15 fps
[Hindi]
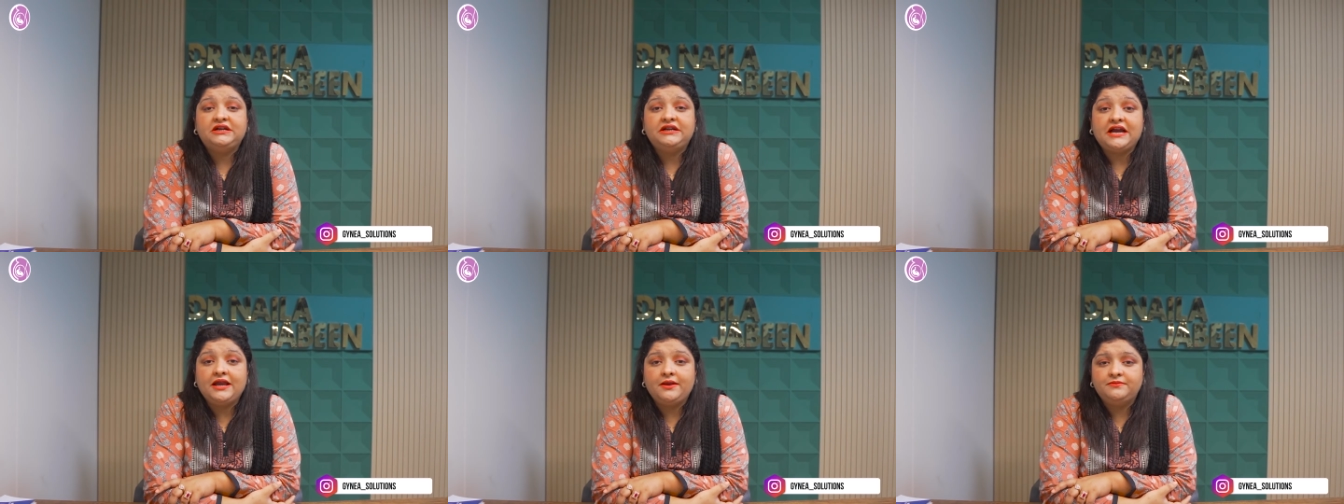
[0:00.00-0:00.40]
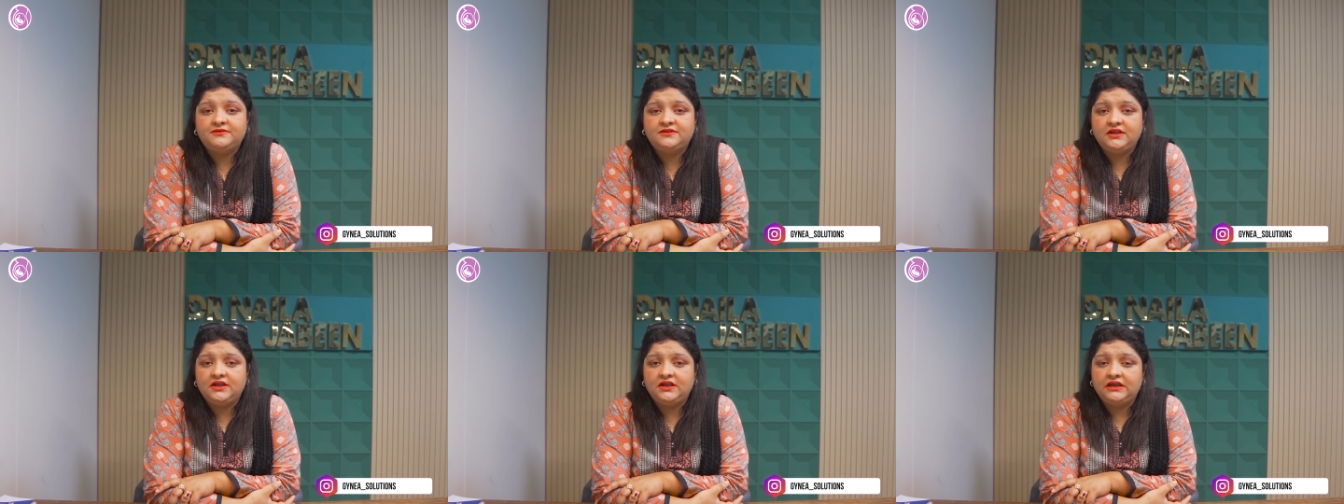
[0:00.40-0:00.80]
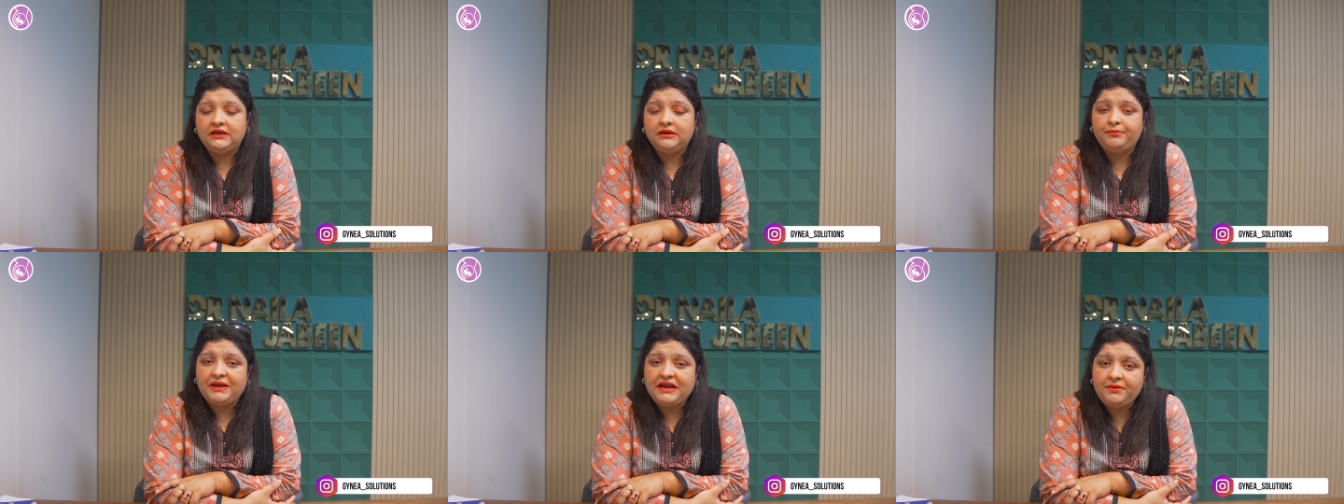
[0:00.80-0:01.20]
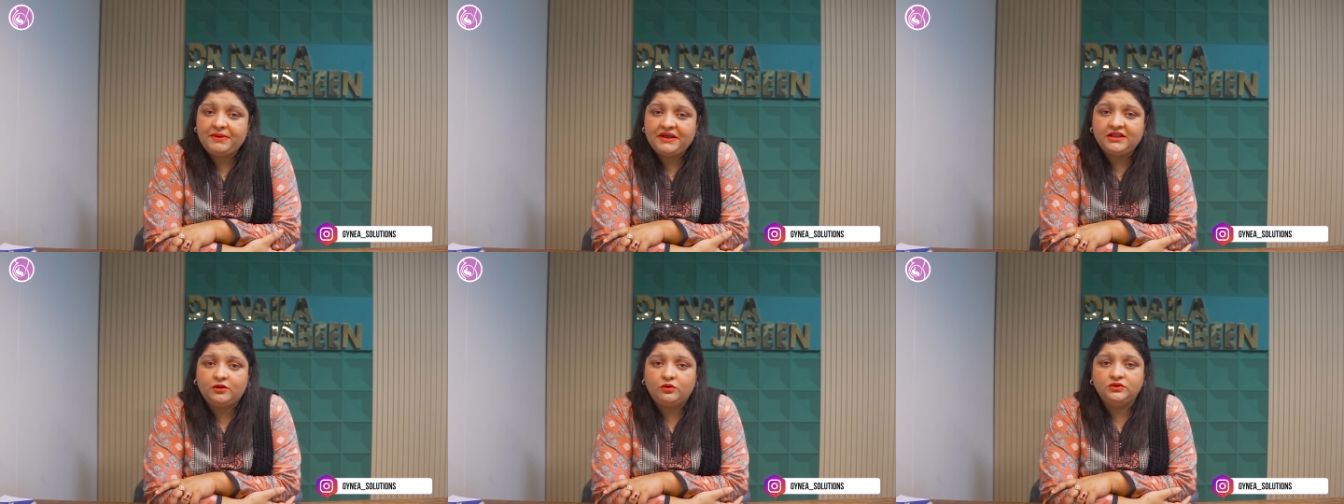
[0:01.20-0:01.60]
टाइम से पहले
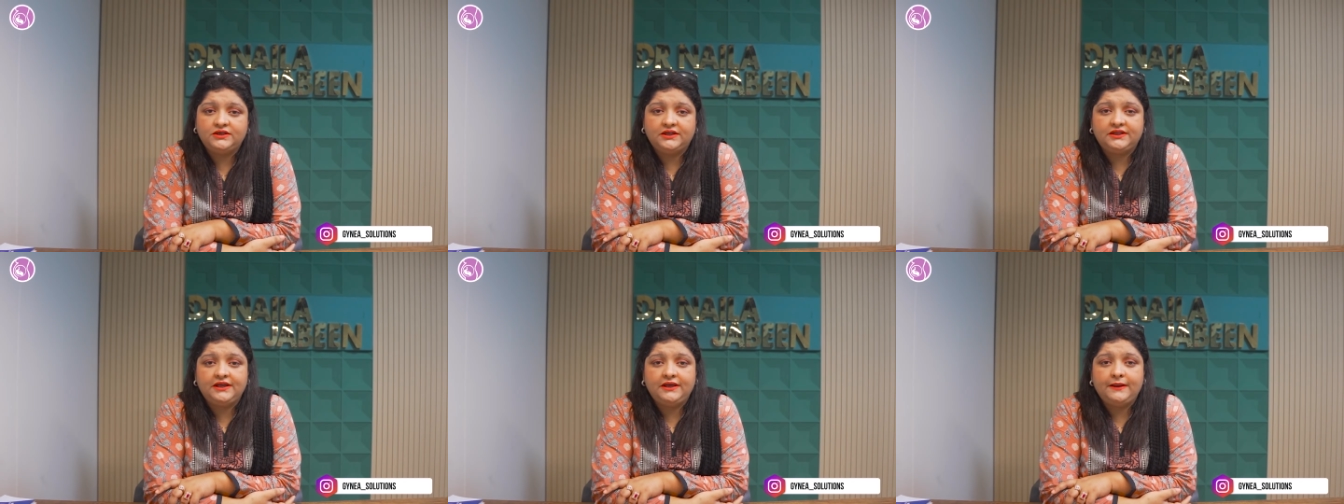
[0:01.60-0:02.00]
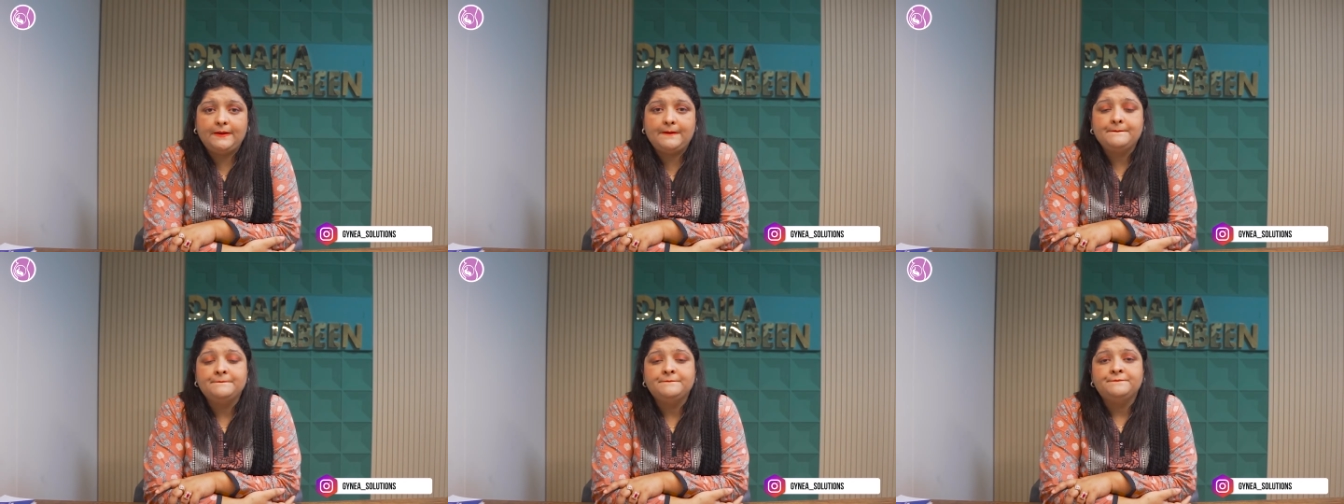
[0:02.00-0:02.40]
पैदा हो जाते हैं